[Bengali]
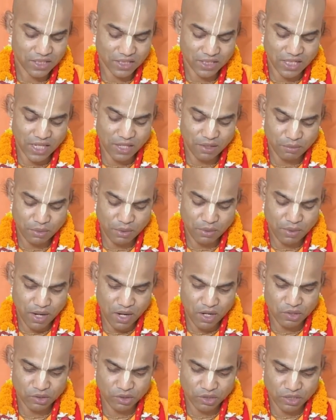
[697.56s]
সেটাই
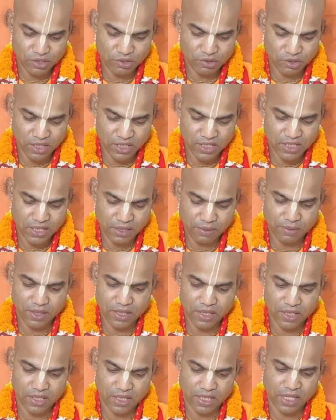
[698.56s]
বিবাহ হতে চলেছে
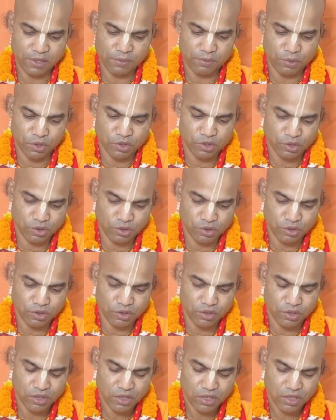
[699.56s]
এবারে এই প্রসঙ্গ
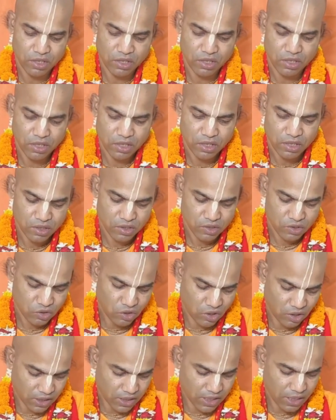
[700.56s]

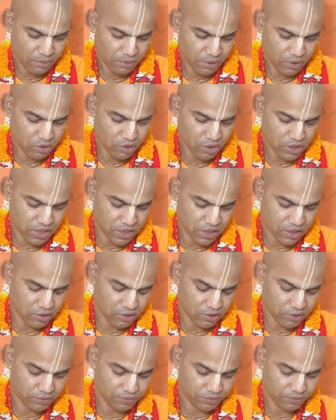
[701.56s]
সংক্ষেপে করছেন
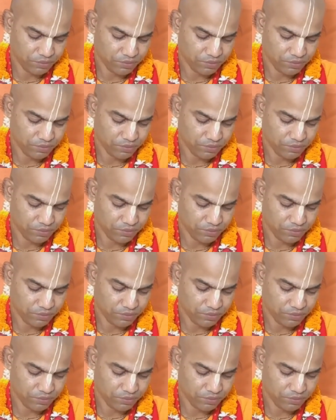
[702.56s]
তো